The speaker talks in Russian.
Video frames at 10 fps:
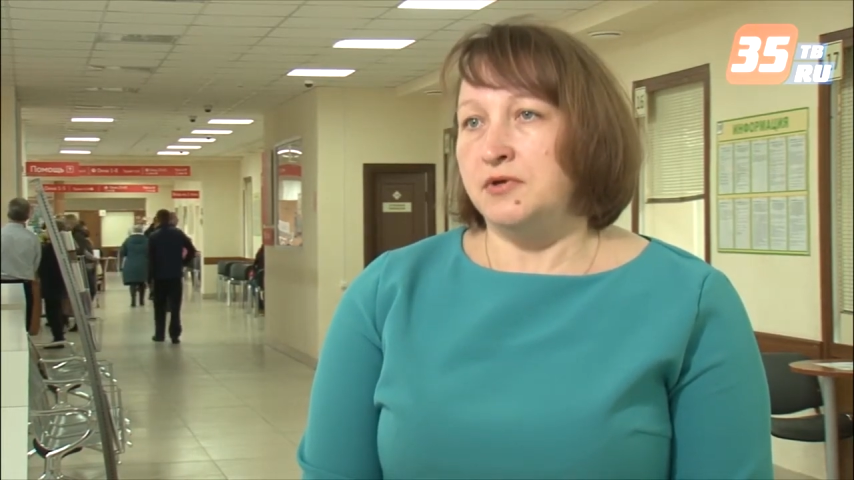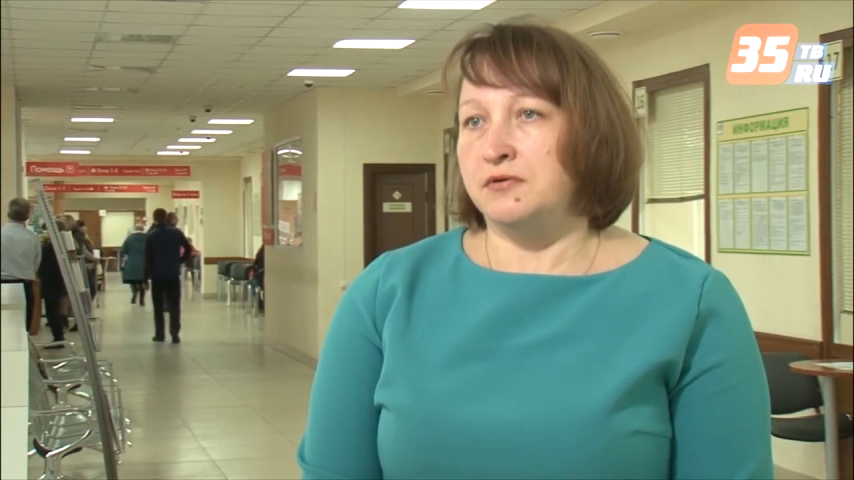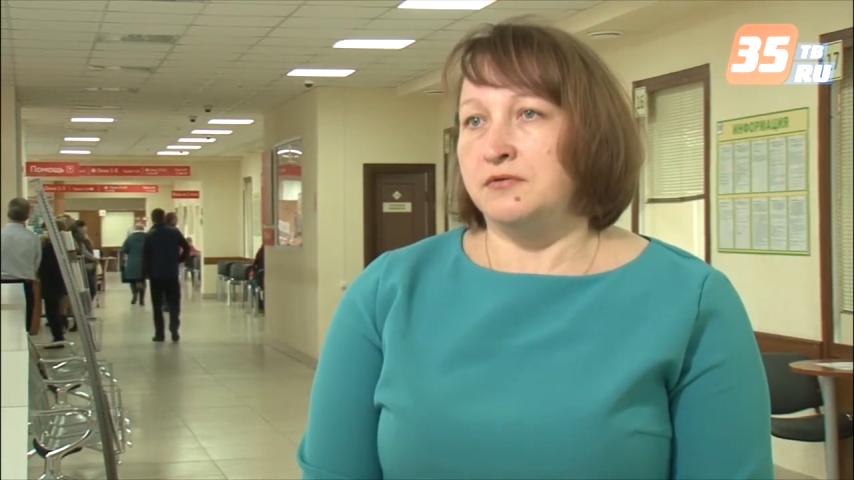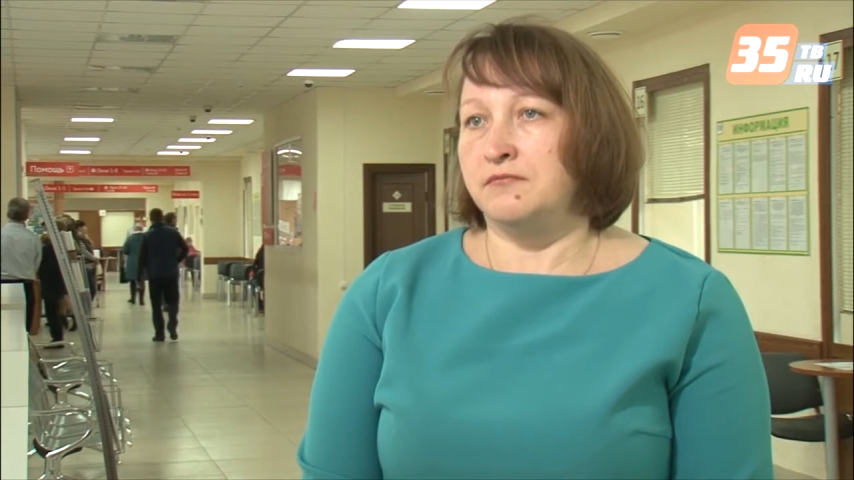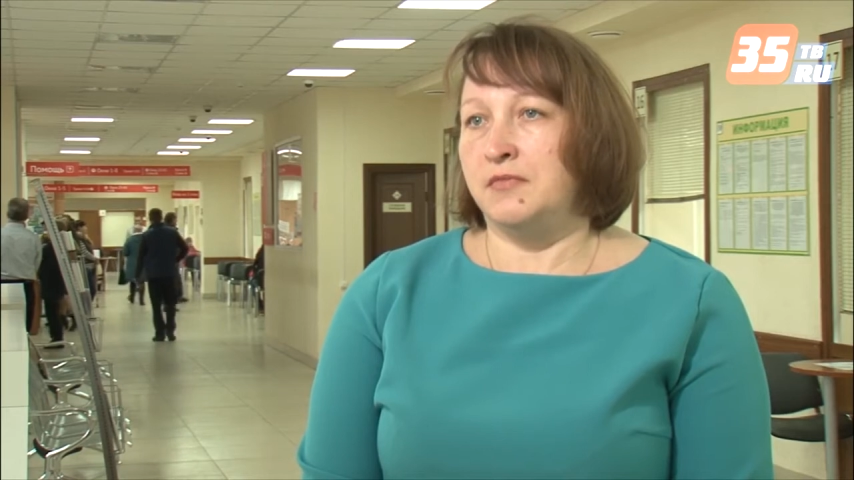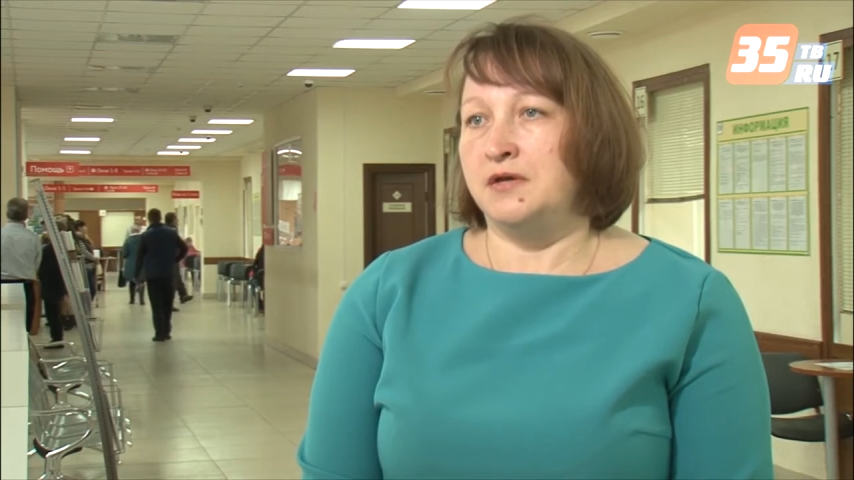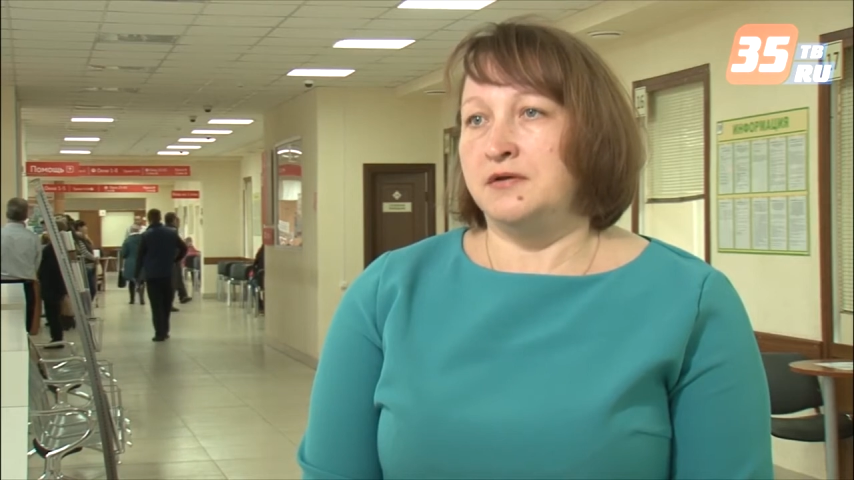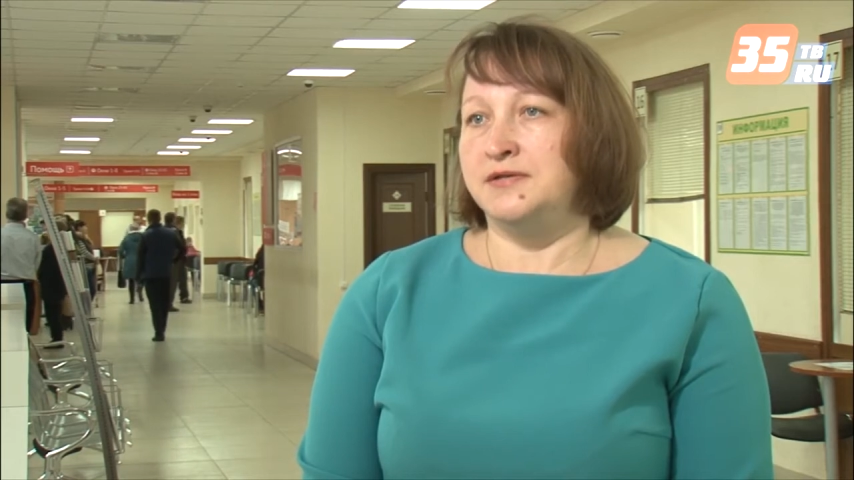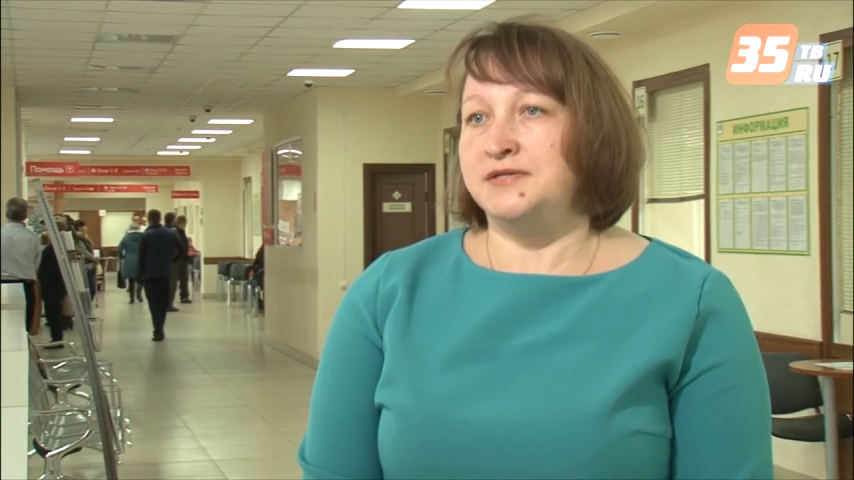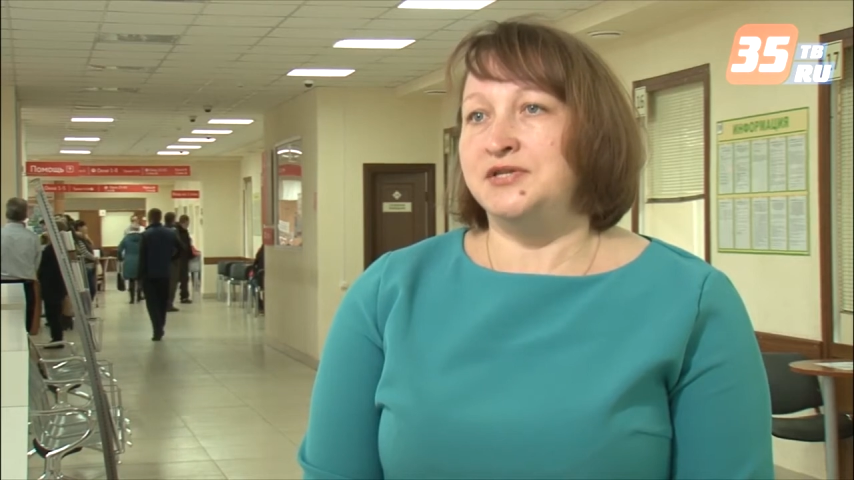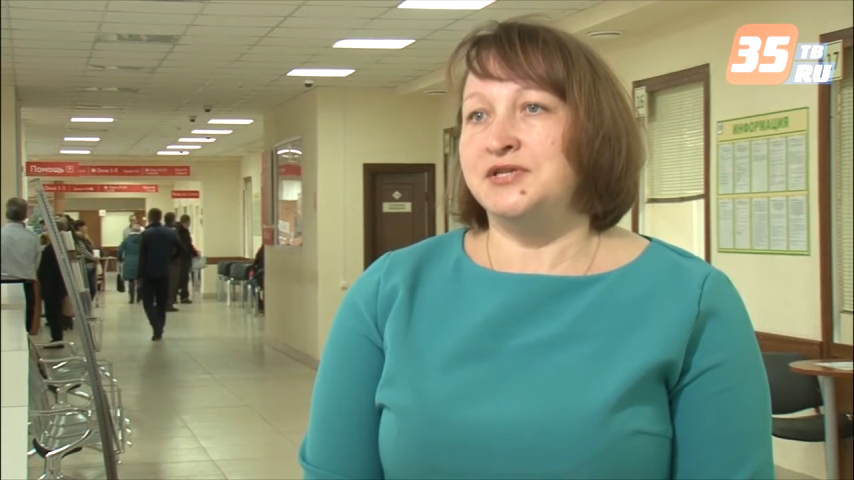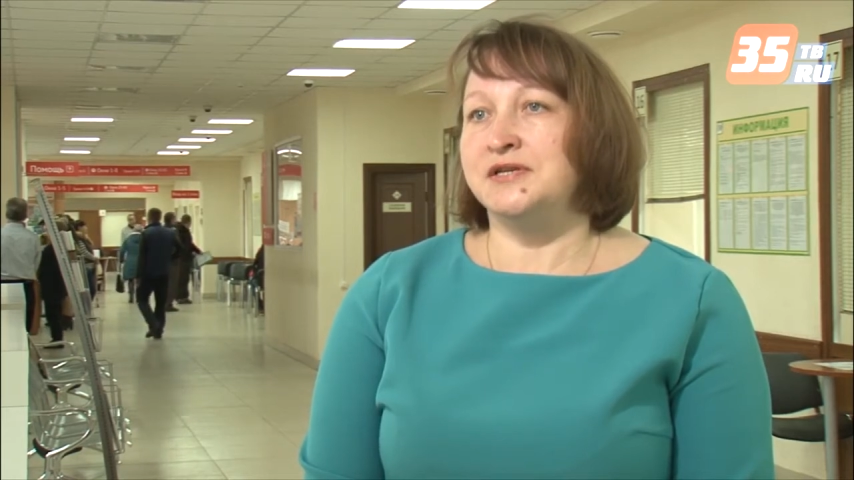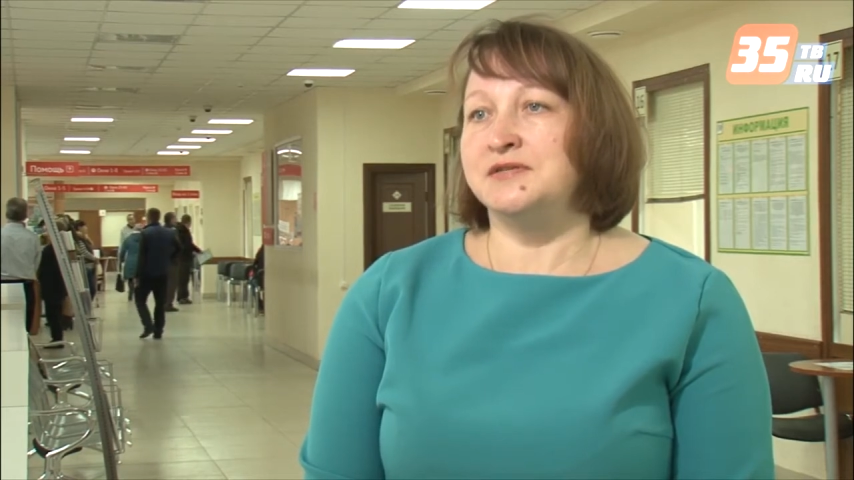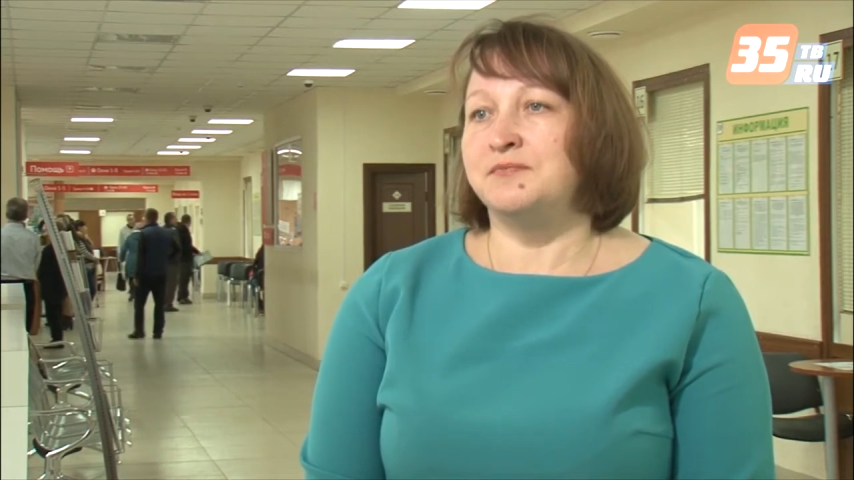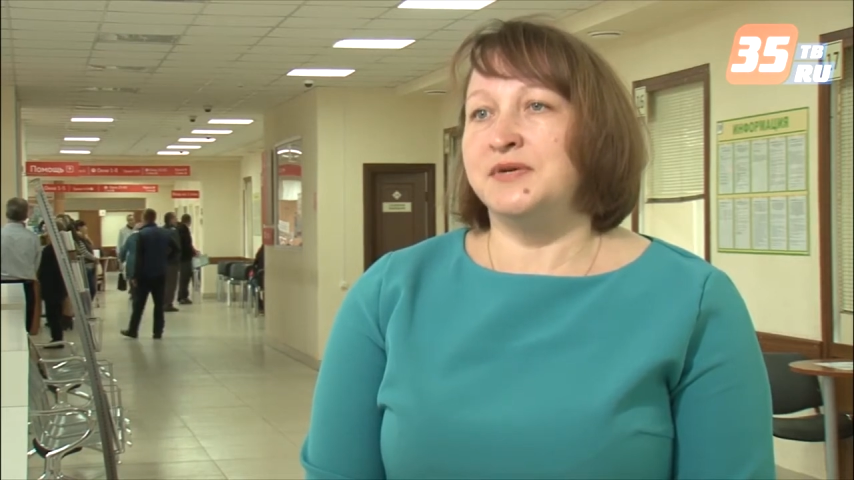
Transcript: э, сейчас,